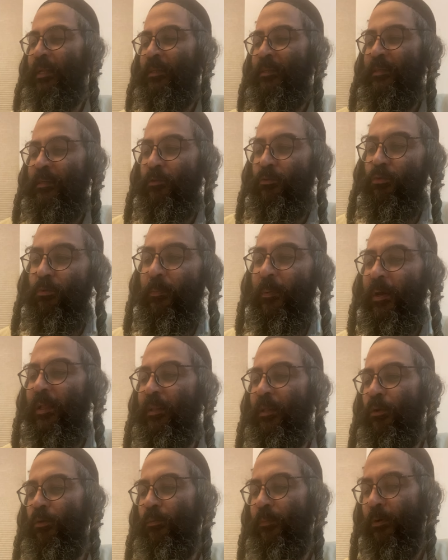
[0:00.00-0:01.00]
Se tu
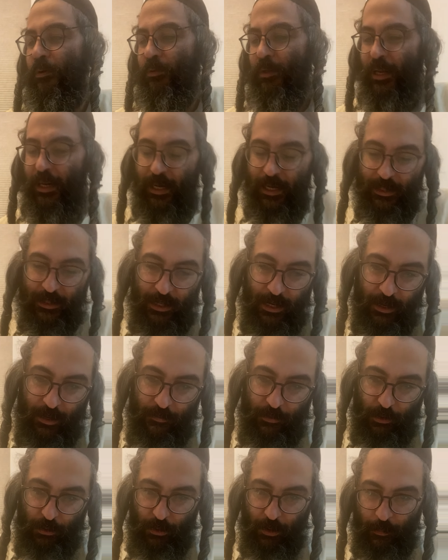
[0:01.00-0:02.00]
prendi il numero delle candele che
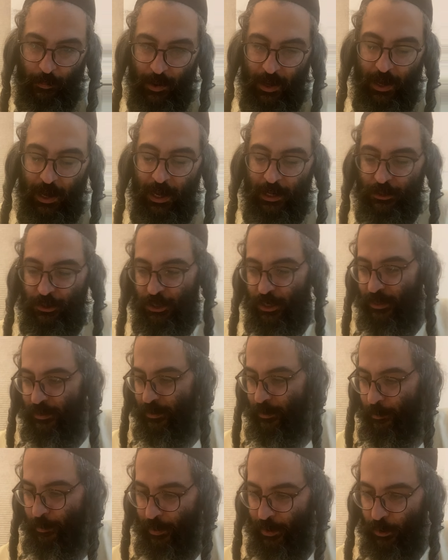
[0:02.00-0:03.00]
vengono
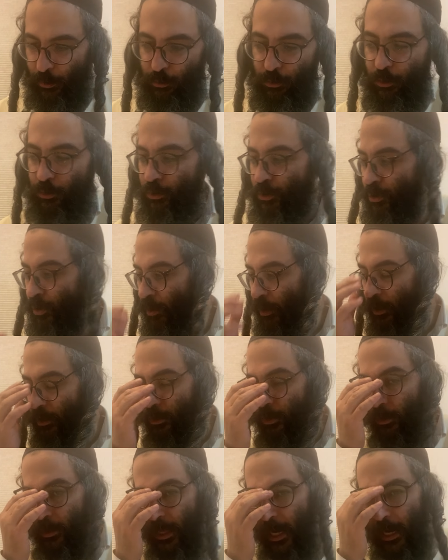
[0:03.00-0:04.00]
accese per 8 giorni, in
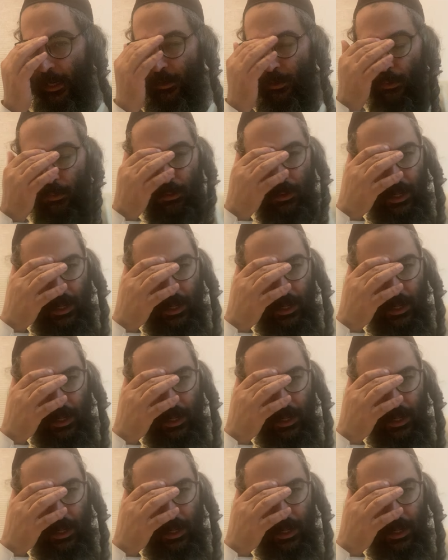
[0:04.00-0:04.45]
totale sono